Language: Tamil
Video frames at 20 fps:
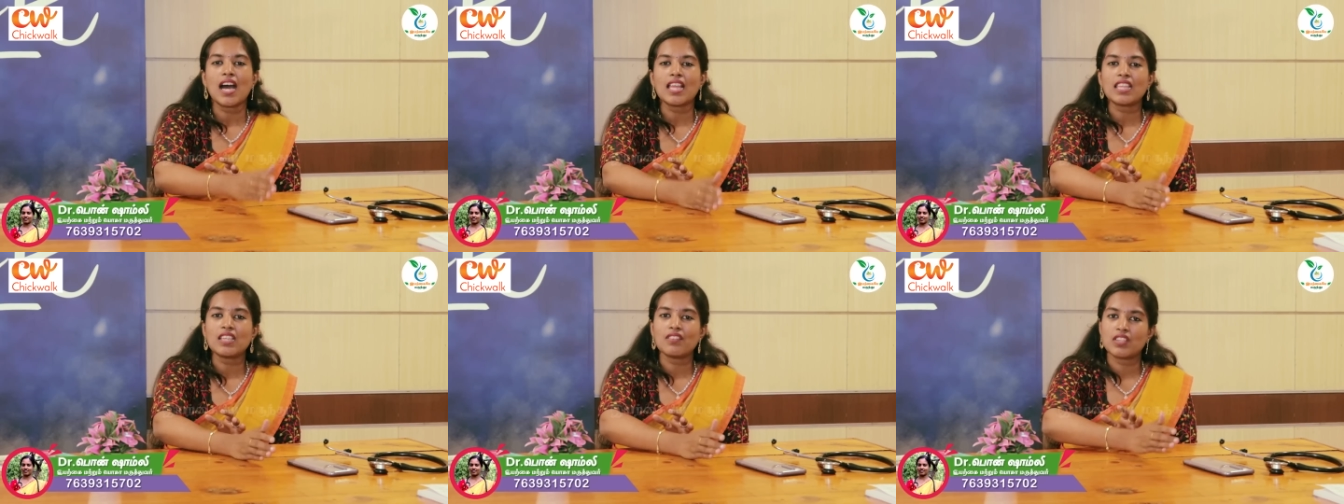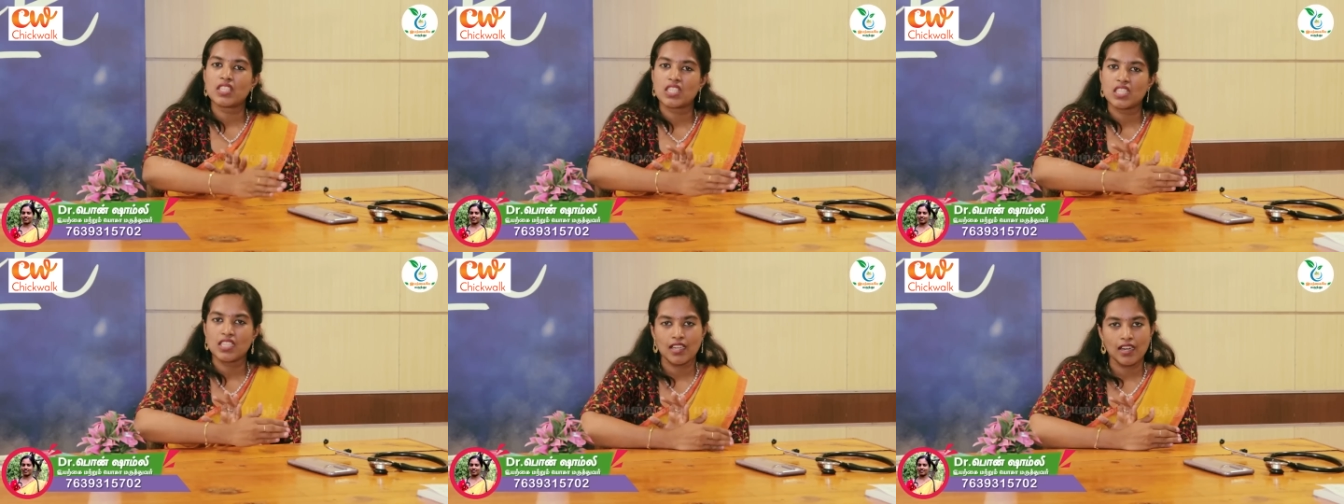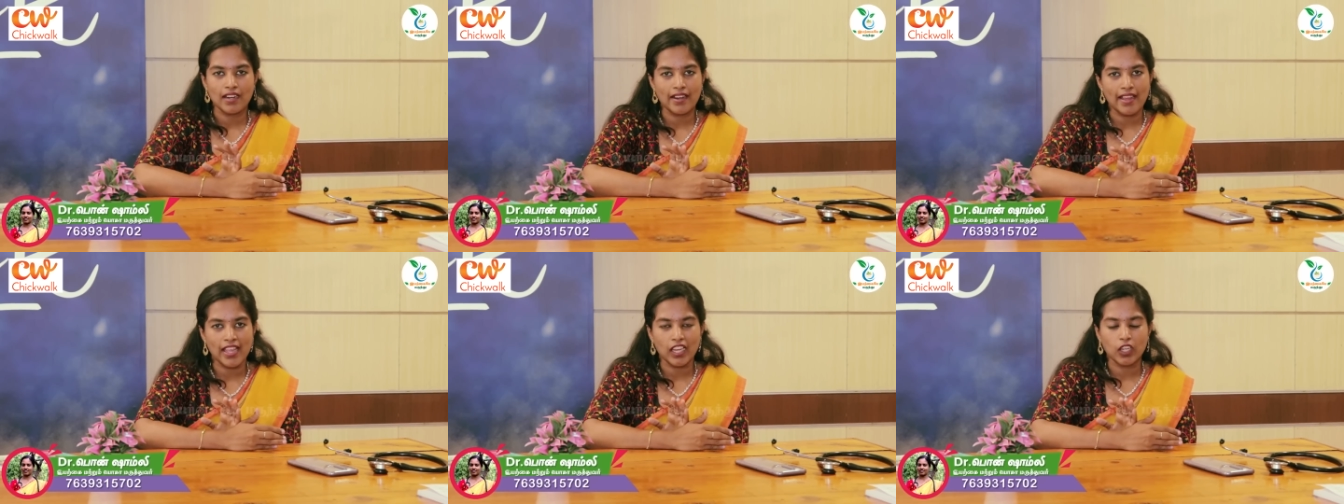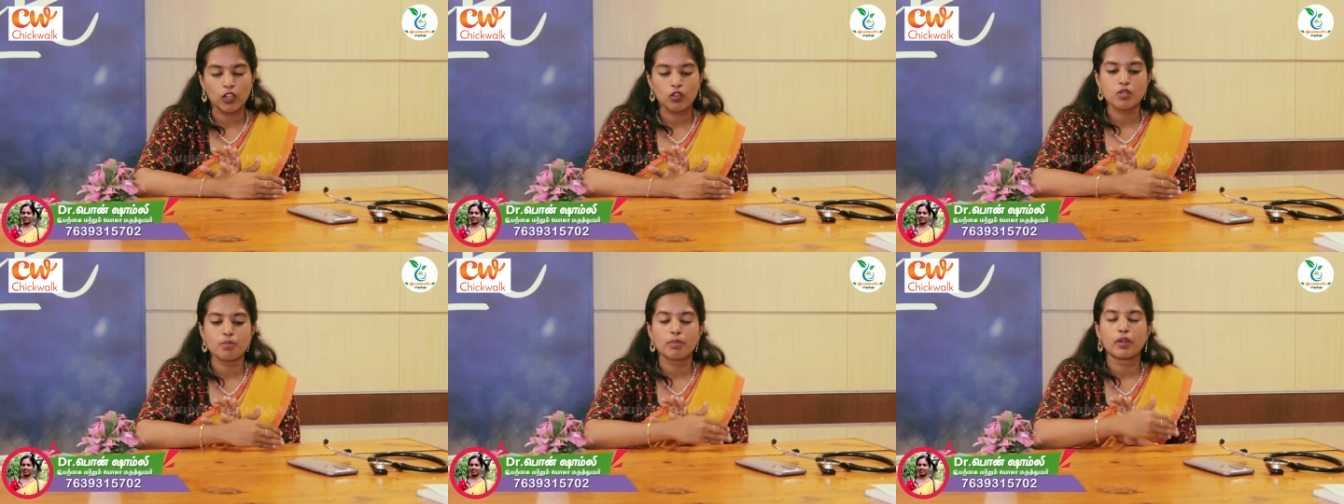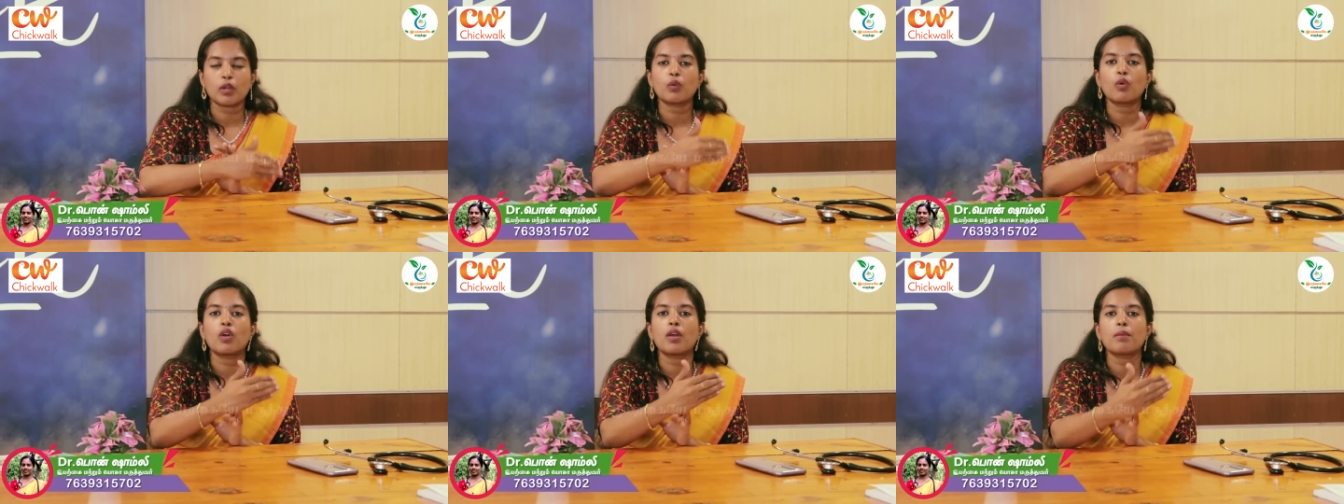அதை வச்சு நாங்கள் டயக்னோஸ்
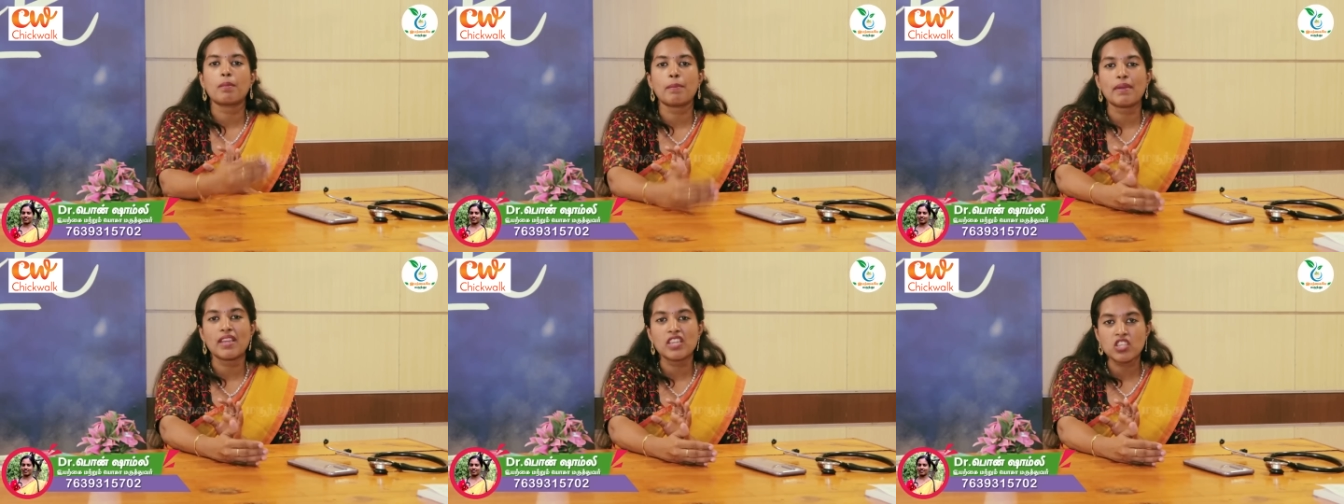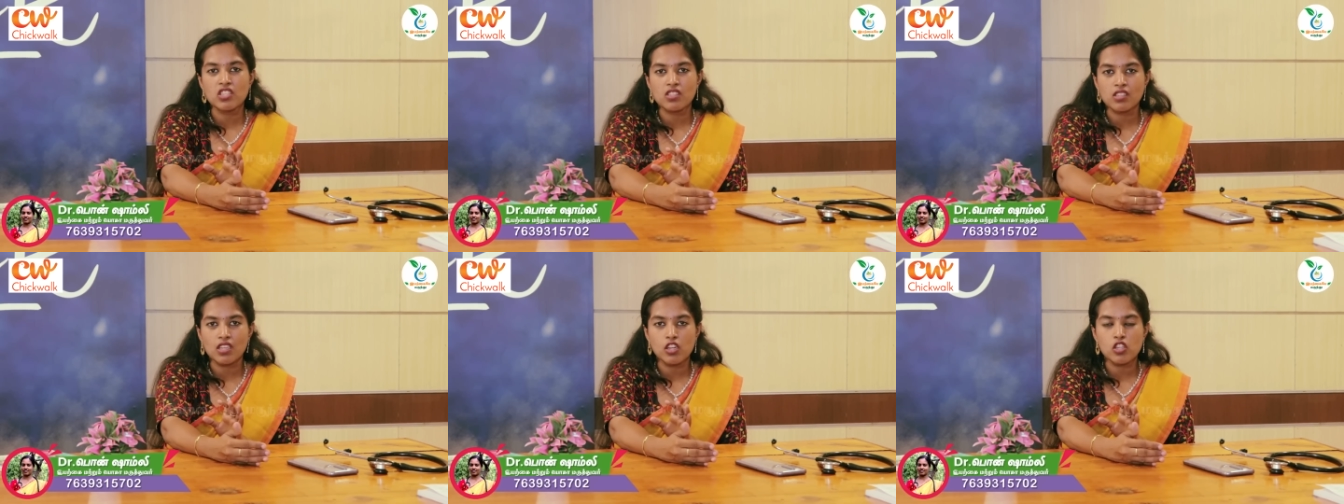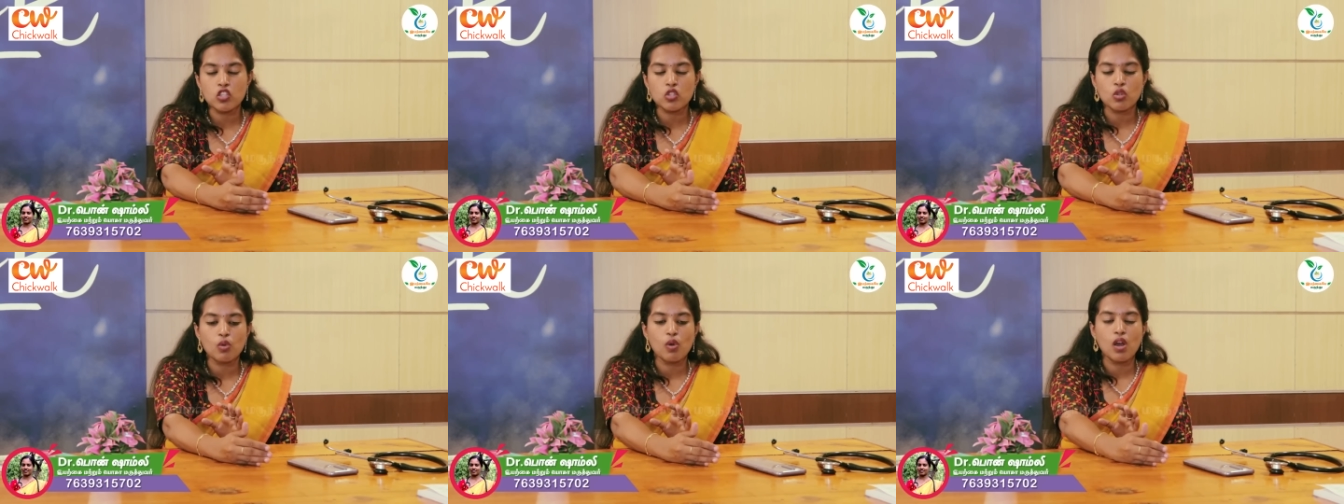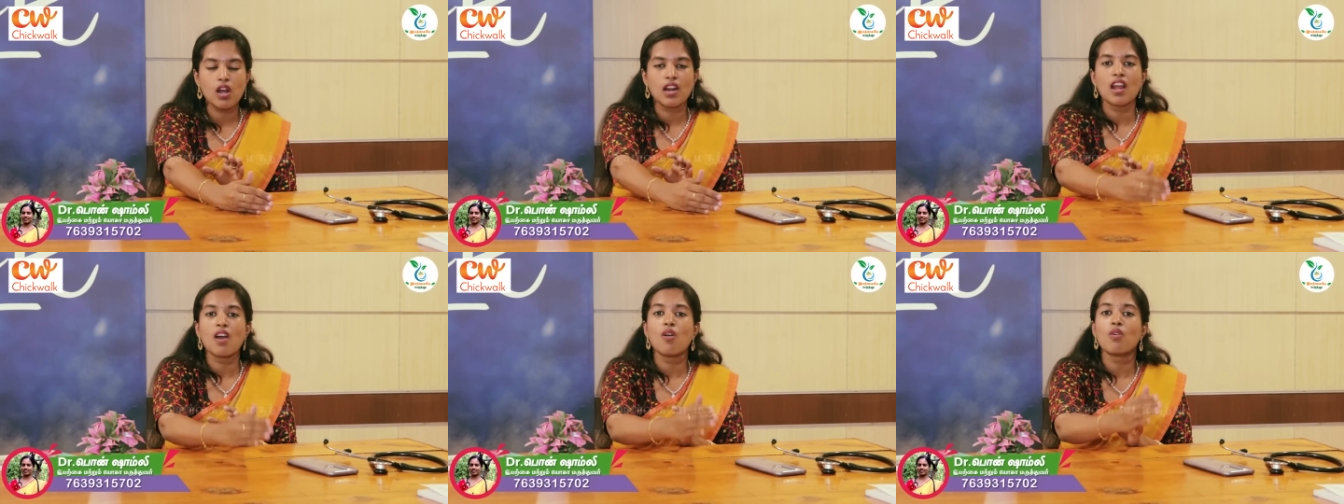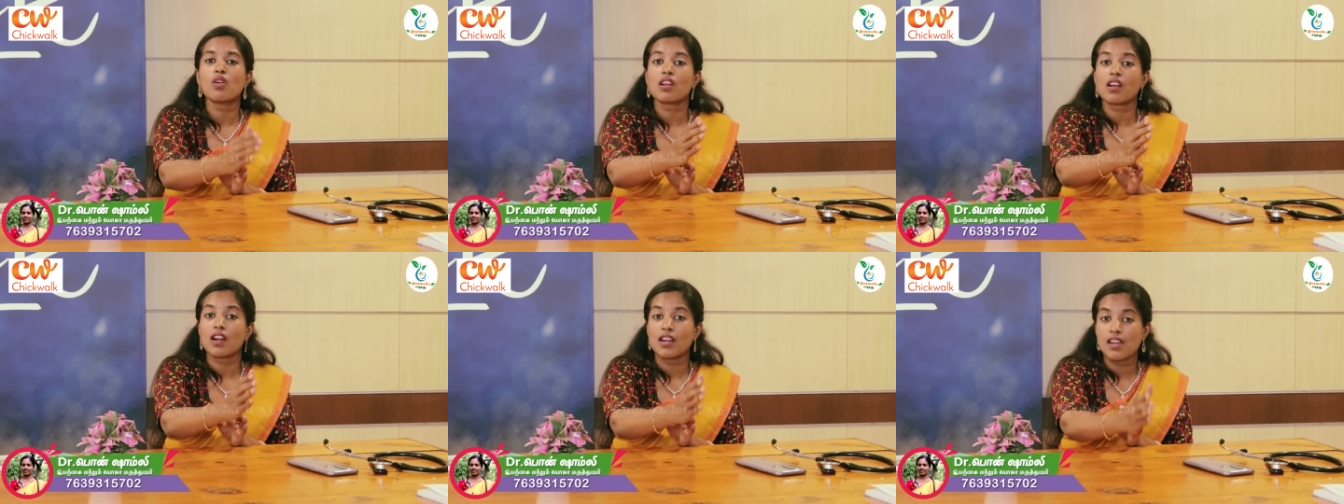பண்ணுவோம் இப்போ பேஷண்ட்ஸ் என்ன சொல்லுவாங்கன்னா
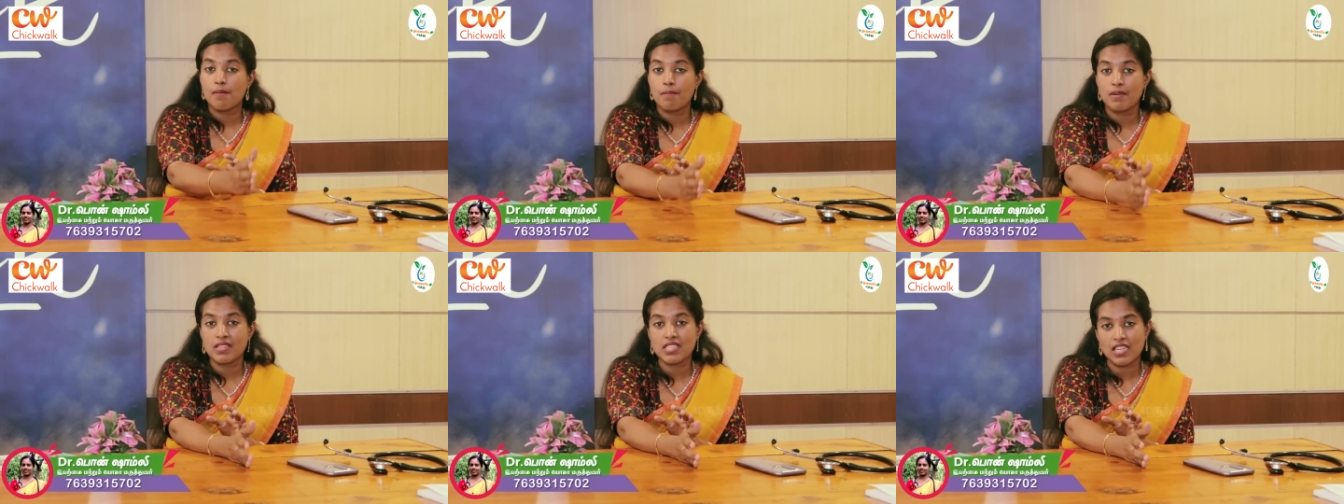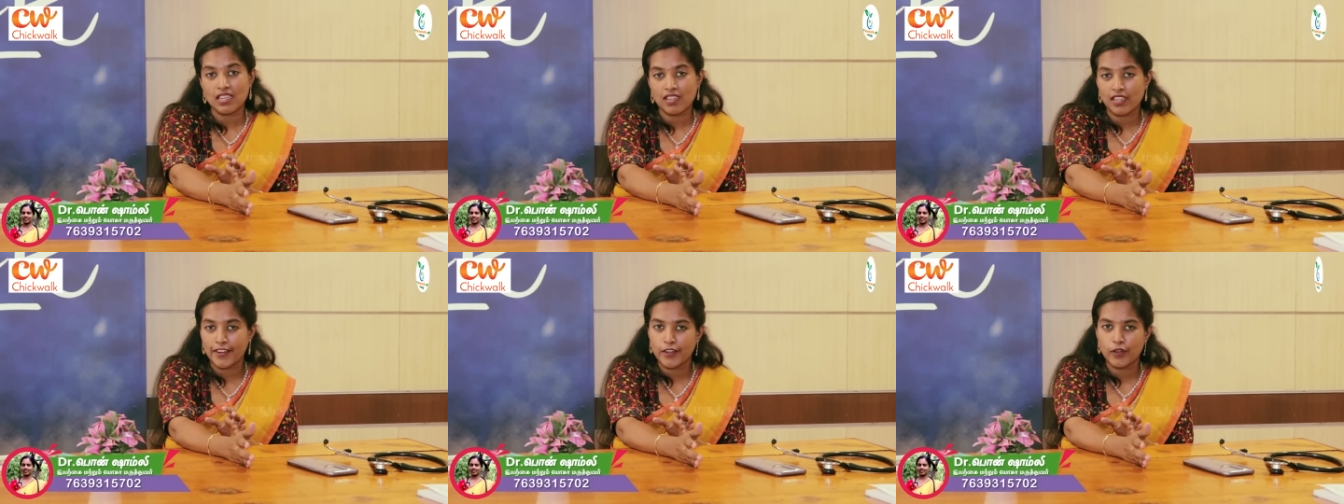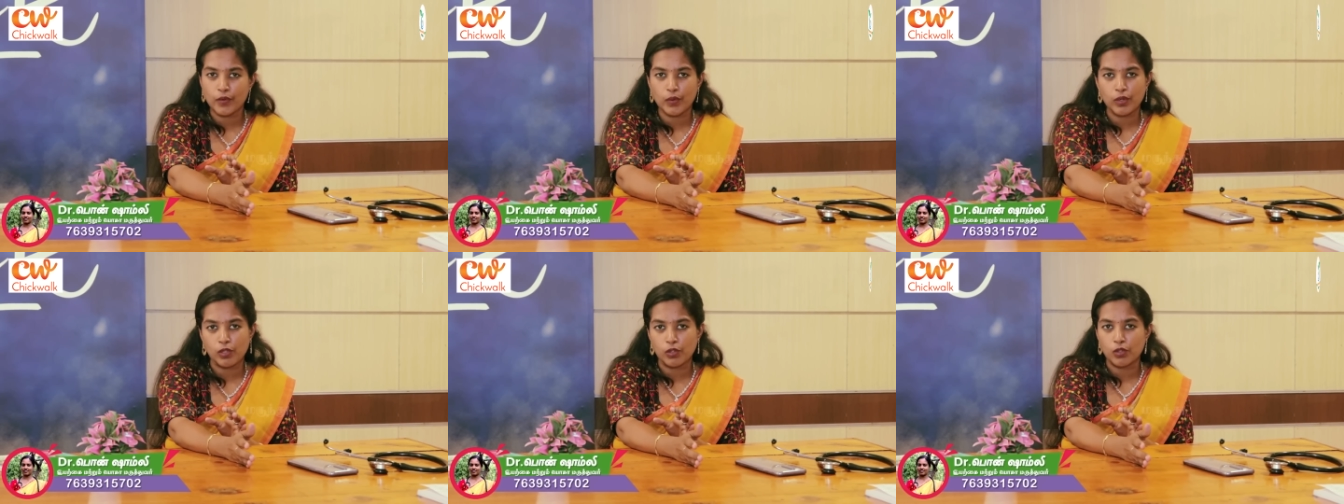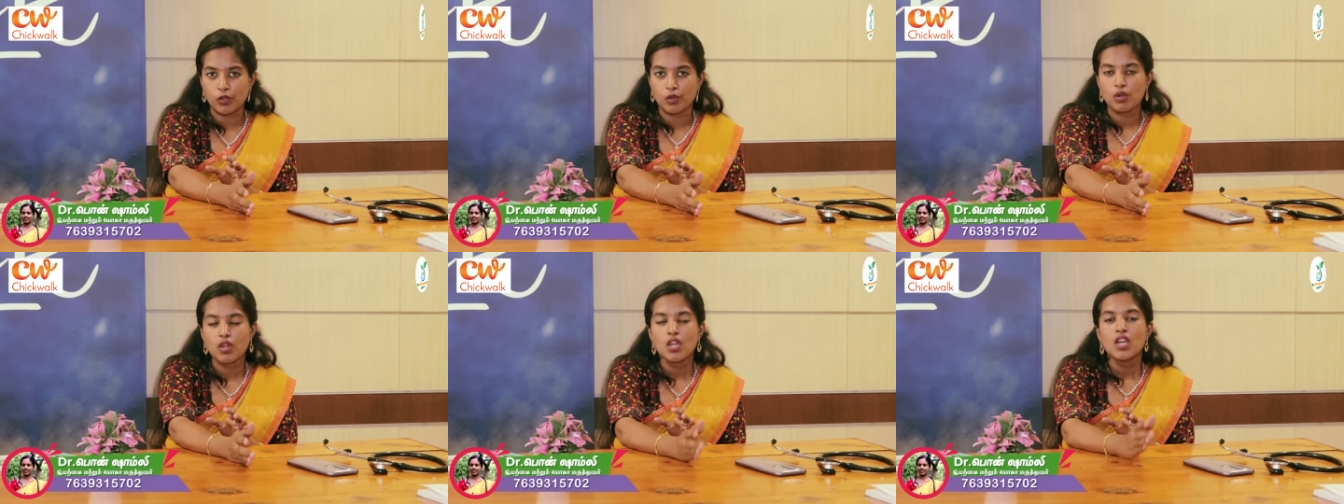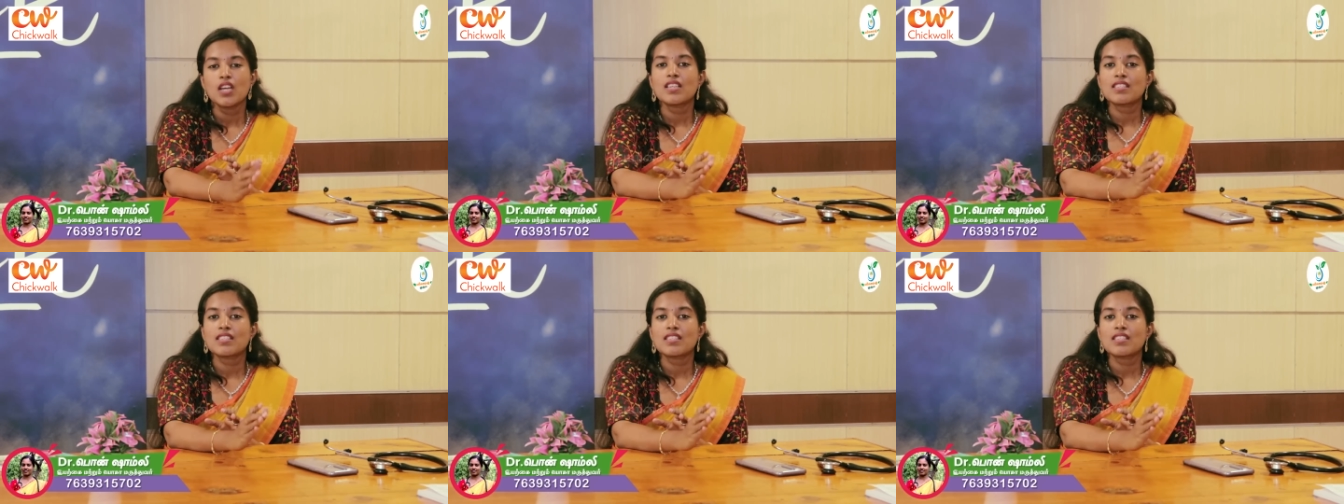அவங்க கண்டிப்பாக சர்க்கரை நோய் இருக்கும்